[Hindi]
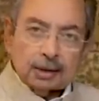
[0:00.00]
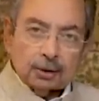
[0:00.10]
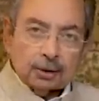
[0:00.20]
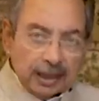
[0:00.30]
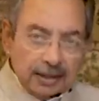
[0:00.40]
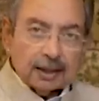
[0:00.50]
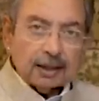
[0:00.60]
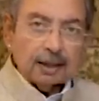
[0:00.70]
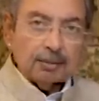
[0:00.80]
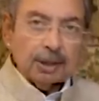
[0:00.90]
जो नई
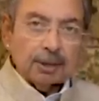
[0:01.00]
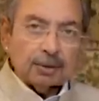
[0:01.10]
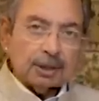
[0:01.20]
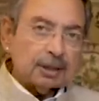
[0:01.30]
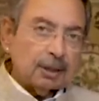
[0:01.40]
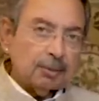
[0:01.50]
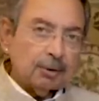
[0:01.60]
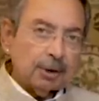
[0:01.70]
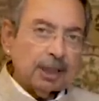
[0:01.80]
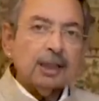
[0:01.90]
सरकार बनेगी उसके सामने
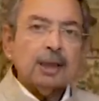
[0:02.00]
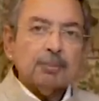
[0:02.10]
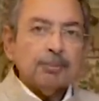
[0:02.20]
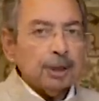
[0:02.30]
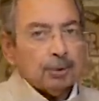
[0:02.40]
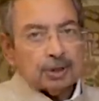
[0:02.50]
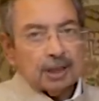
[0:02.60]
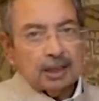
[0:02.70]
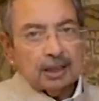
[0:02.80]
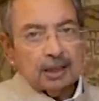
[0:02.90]
होगी
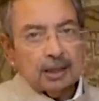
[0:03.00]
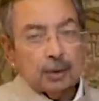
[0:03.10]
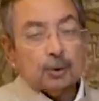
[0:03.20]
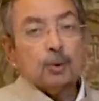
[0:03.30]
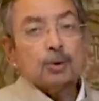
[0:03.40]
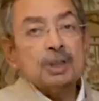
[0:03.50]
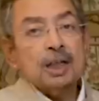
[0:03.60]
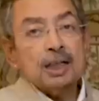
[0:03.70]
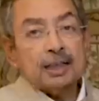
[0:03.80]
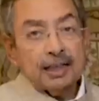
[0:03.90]
बेरोज़गारी की
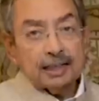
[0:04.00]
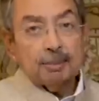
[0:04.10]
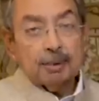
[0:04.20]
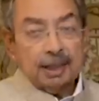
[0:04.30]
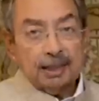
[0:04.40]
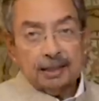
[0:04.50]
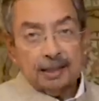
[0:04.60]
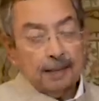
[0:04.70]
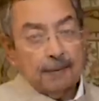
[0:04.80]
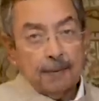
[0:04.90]
रोज़गार कैसे बनाया
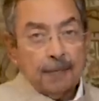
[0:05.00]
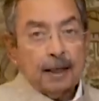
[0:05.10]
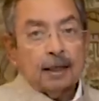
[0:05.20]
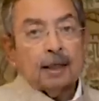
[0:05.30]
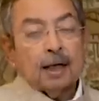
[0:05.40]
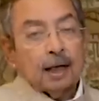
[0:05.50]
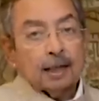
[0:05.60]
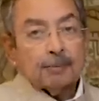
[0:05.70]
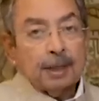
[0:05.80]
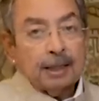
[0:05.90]
जाए
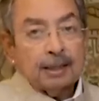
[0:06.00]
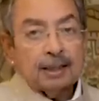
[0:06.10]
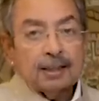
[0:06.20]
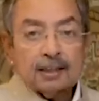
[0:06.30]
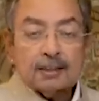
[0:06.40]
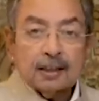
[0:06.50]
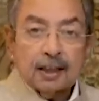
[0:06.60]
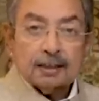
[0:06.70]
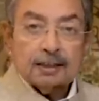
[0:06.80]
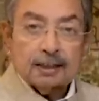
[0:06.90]
हर महीने दस
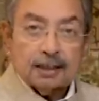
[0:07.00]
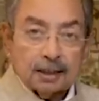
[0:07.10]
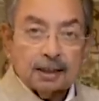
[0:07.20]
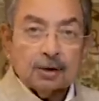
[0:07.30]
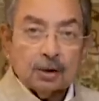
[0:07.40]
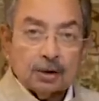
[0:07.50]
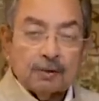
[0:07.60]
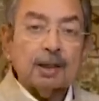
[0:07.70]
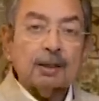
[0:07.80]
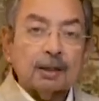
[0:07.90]
लाख से ज़्यादा
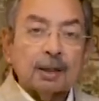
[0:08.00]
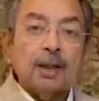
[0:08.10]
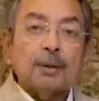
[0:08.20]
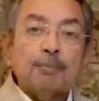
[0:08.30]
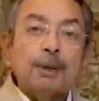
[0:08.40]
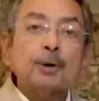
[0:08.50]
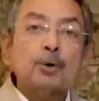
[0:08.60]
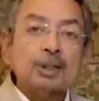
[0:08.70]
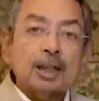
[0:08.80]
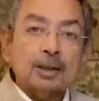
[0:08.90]
नौजवान
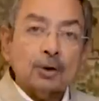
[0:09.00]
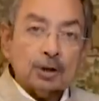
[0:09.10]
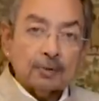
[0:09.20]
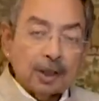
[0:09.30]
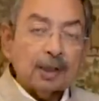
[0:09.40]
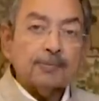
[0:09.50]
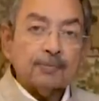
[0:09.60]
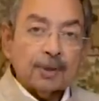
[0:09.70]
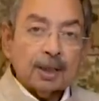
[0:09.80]
बेरोज़गार नौजवान